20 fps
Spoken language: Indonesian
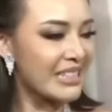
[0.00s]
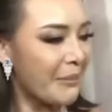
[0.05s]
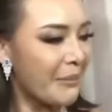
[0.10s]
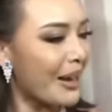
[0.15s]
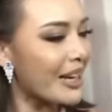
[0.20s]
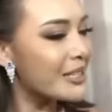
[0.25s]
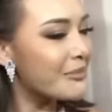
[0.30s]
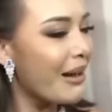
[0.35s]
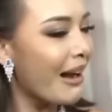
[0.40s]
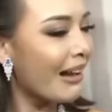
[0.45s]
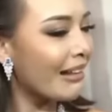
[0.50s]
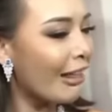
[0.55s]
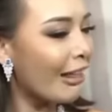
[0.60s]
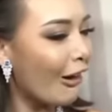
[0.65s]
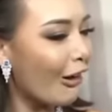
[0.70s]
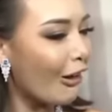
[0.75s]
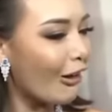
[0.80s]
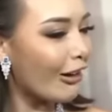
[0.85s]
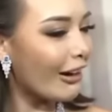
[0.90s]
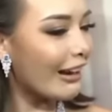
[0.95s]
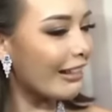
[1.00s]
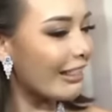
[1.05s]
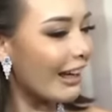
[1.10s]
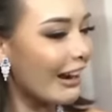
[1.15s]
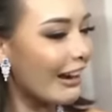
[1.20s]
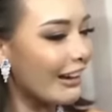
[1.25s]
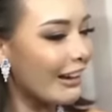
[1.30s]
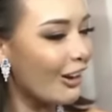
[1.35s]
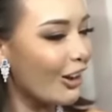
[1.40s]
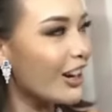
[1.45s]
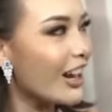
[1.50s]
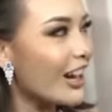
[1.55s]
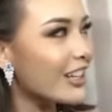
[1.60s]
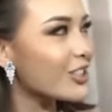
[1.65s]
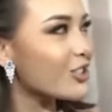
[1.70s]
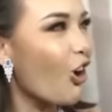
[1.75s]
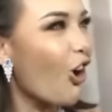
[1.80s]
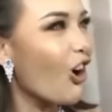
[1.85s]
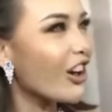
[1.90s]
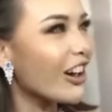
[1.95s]
Penyebabnya, Arya
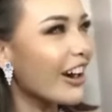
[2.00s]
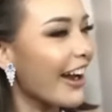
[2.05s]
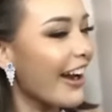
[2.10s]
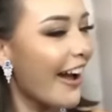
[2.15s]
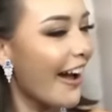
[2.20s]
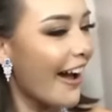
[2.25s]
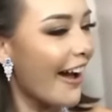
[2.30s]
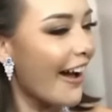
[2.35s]
Saloka yang